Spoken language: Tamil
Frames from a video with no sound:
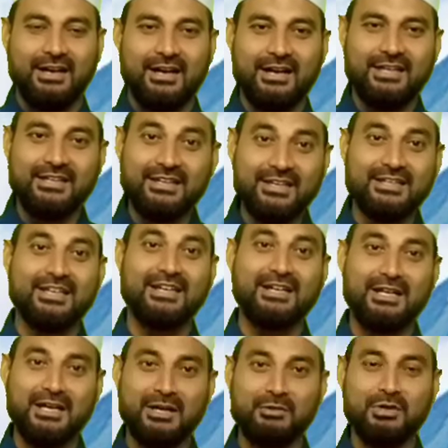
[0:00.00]
ஆனால் இன்றைக்கி
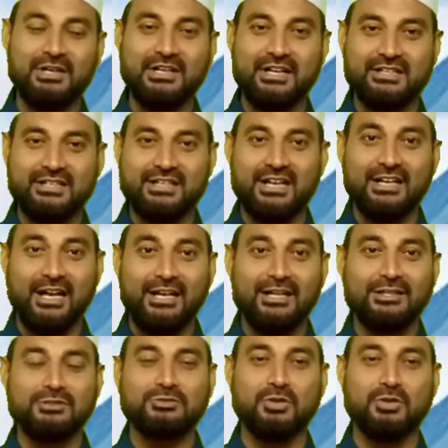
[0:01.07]
என்ன ஒரு ட்ரெண்டுனா நல்லதை